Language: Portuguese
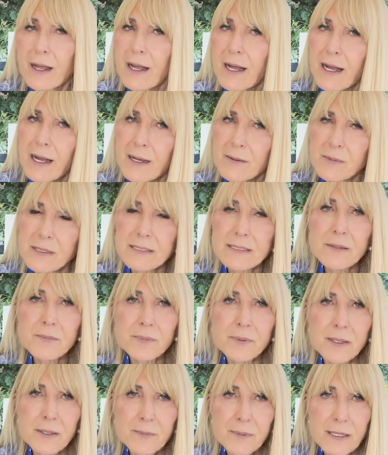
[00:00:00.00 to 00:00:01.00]
Ah, mas a
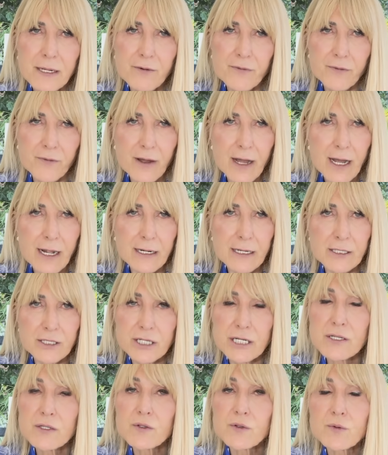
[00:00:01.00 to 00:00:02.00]
Bíblia fala,
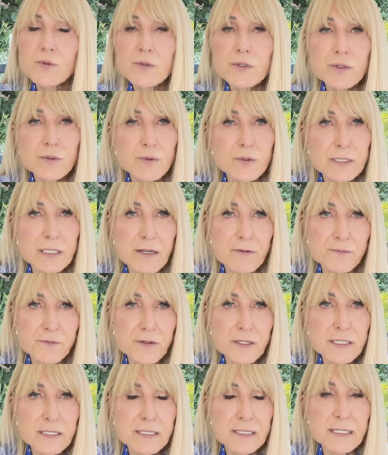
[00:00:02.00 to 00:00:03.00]
Jesus nos
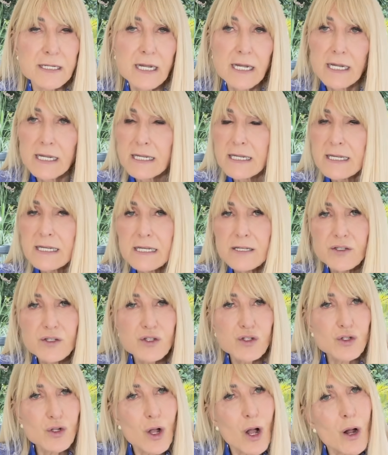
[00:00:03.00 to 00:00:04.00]
avisa que
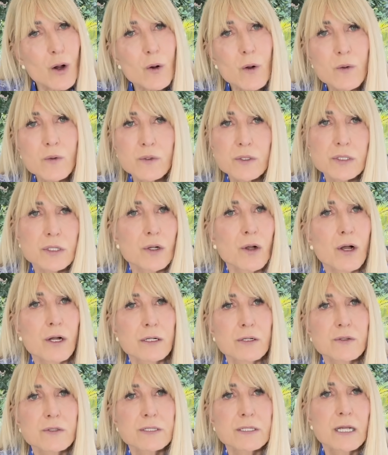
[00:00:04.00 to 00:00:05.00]
só com os
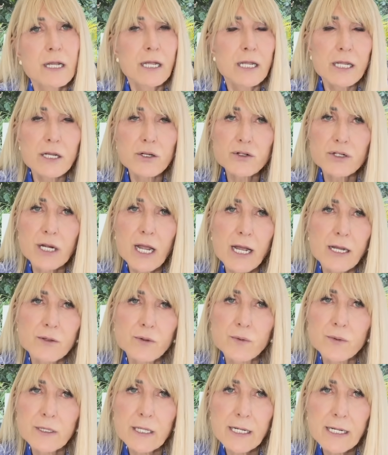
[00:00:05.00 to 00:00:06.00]
olhos eu já
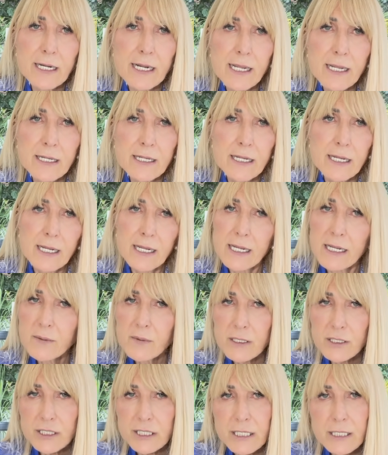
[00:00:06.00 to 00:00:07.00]
adulterei.
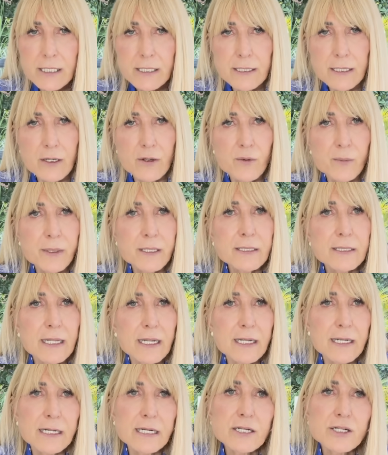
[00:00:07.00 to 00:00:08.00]
Imagina então
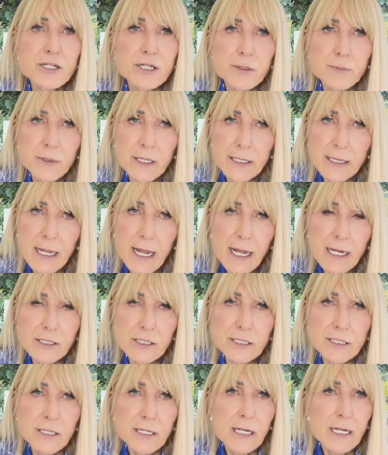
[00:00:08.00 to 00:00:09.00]
manter
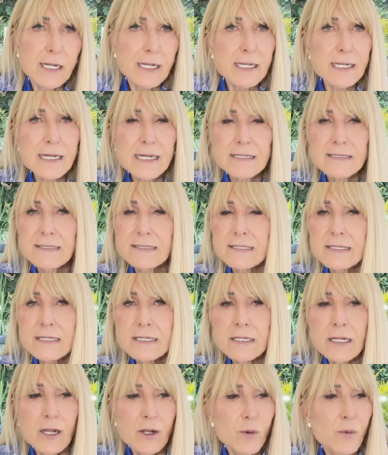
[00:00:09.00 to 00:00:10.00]
intimidade. E
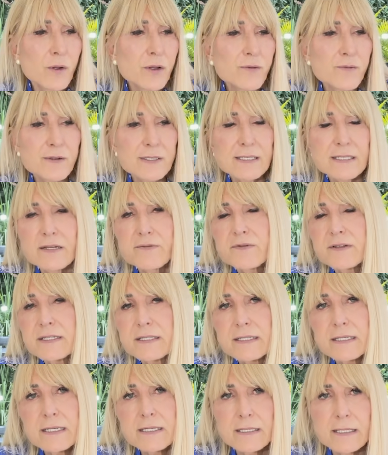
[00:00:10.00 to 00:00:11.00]
assim, quando você
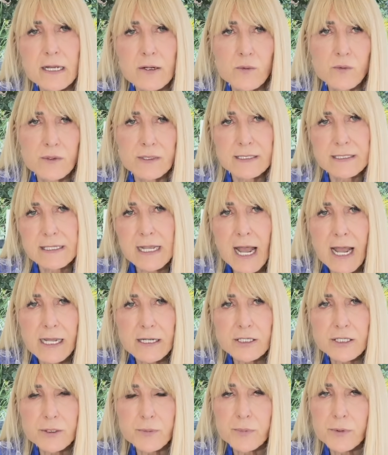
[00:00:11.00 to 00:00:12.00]
visita um
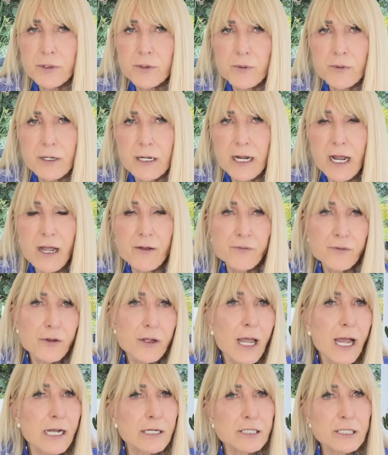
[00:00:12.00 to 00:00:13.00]
site
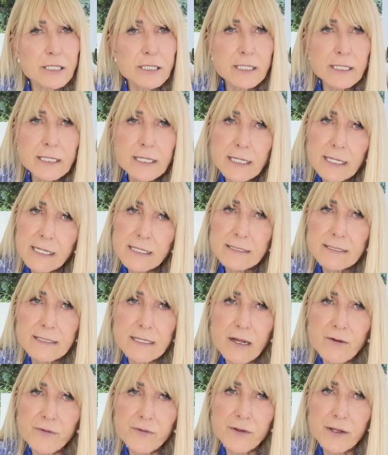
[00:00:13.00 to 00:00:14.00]
pornográfico e acha que ninguém
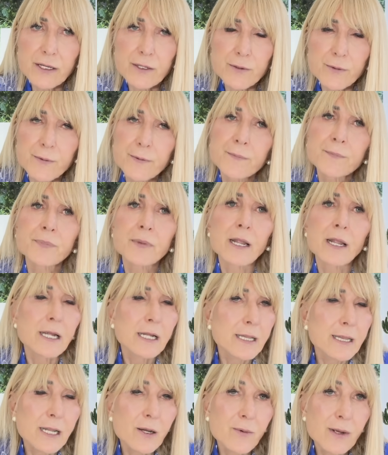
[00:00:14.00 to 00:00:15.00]
está vendo,
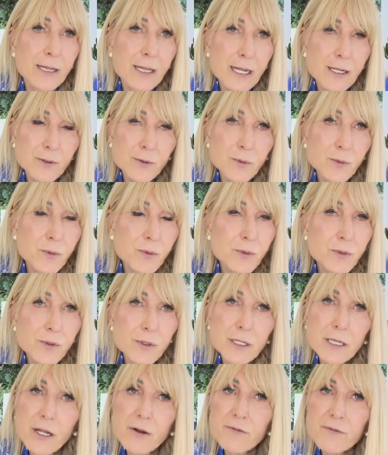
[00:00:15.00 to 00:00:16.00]
não há nada oculto
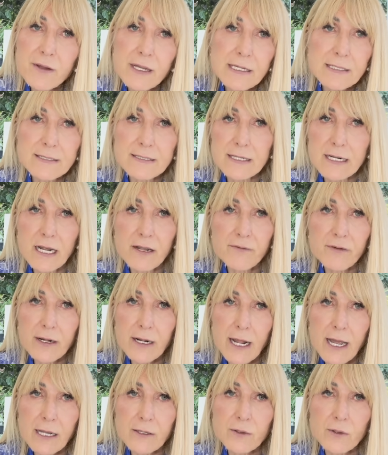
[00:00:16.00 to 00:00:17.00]
que não venha a ser
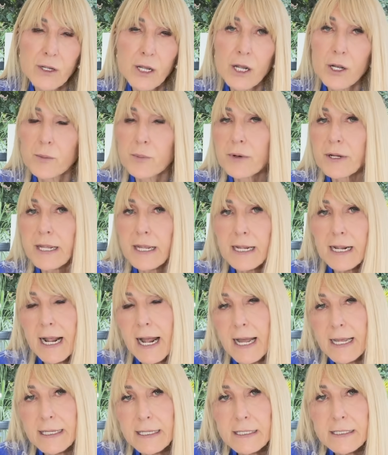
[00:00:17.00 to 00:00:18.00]
revelado, porque
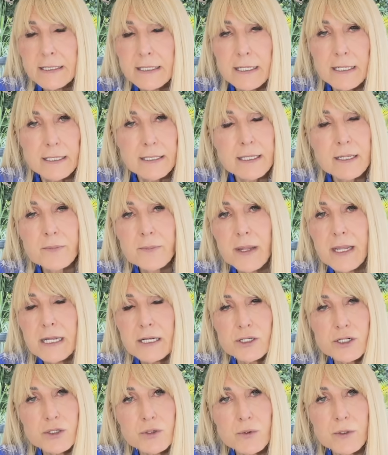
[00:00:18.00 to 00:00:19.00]
Caim também
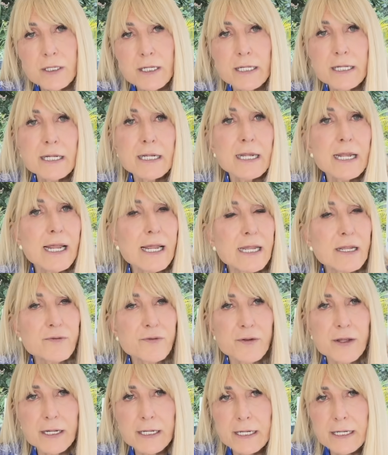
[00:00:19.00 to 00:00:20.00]
achou que ninguém
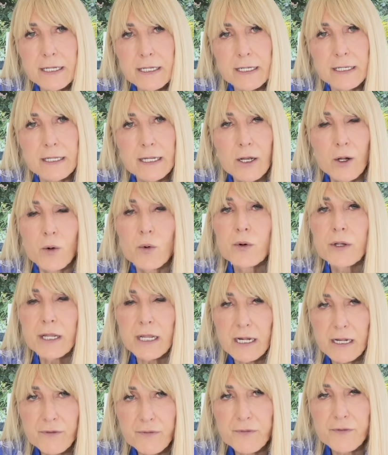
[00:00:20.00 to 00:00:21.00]
veria o
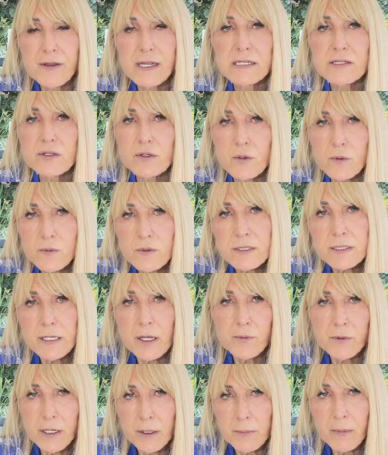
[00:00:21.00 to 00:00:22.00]
que ele fez com o
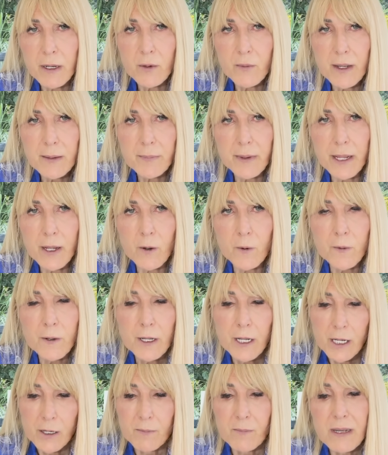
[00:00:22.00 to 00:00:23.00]
seu irmão Abel,
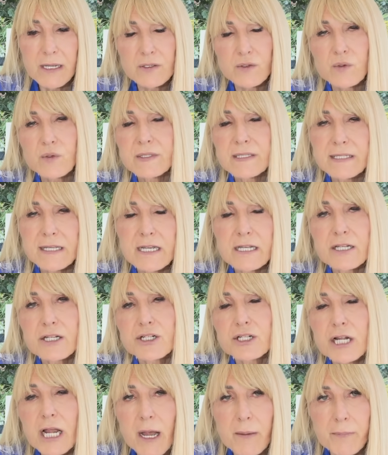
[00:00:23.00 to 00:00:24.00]
mas o sangue
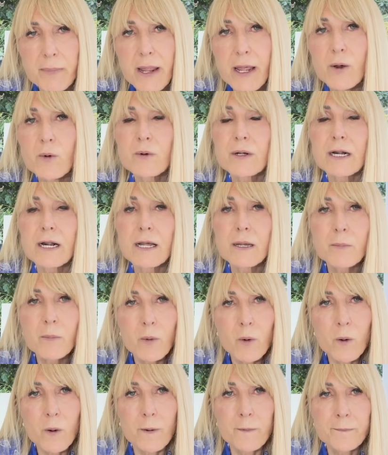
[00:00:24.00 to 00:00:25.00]
de Abel
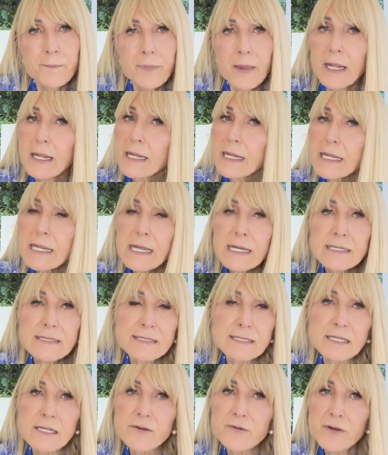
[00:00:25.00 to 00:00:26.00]
clamou e
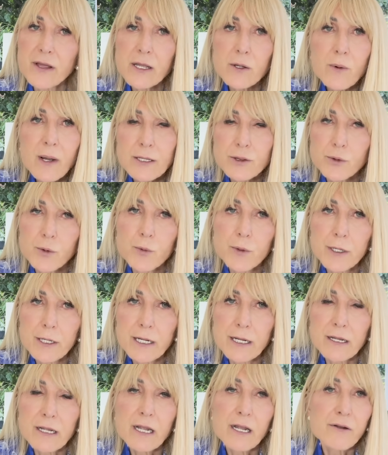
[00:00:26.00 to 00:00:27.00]
assim veio à
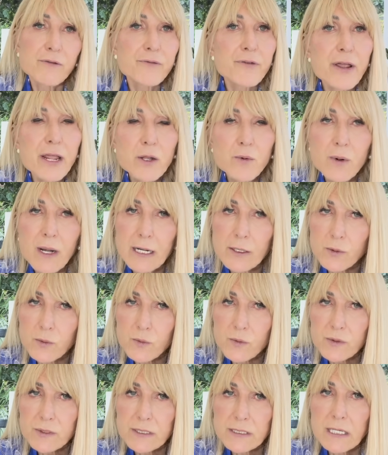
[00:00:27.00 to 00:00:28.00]
tona, veio à
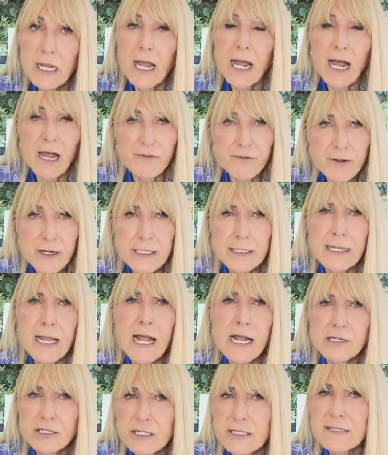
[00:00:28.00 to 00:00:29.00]
luz. A
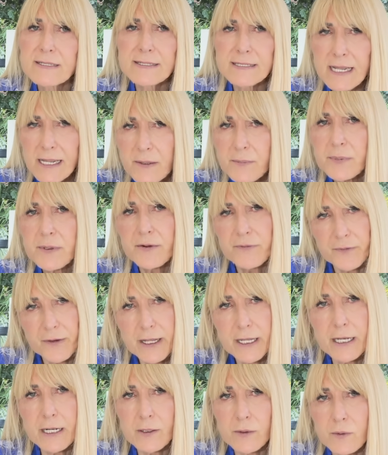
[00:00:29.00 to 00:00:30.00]
verdade sempre
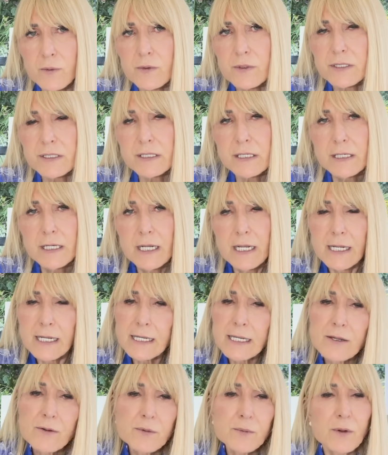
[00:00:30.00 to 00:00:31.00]
vem à luz.
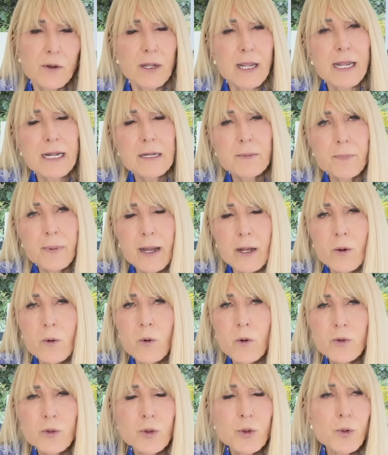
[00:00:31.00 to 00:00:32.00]
E ele
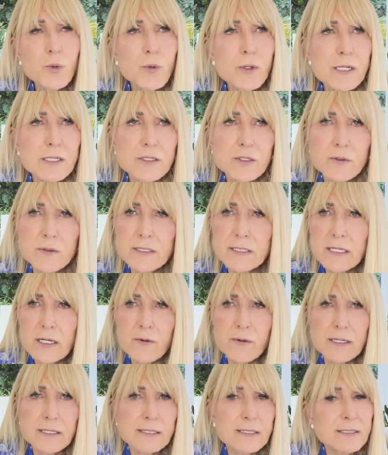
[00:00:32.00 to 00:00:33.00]
pagou duras
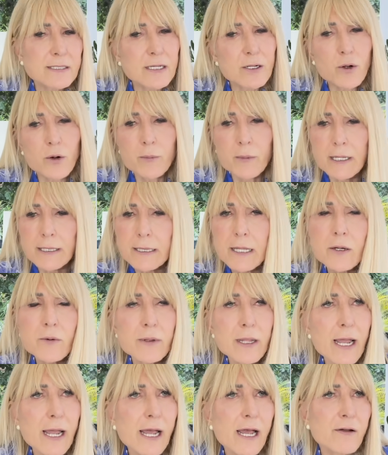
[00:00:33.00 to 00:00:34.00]
consequências, assim como Adão
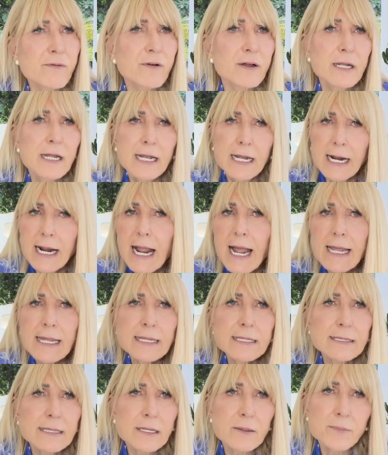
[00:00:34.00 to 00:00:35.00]
e Eva,
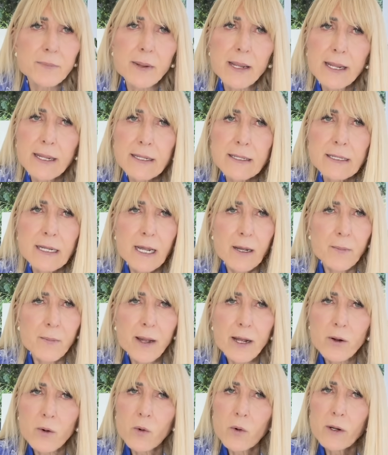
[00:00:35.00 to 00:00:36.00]
Caim também
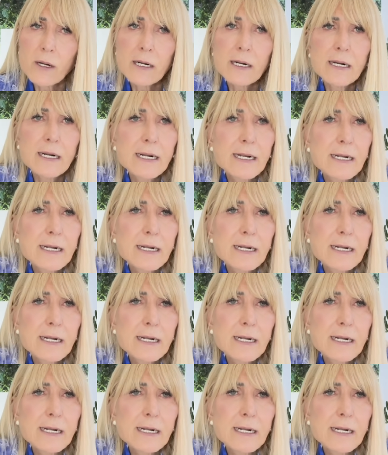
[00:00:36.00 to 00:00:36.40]
pagou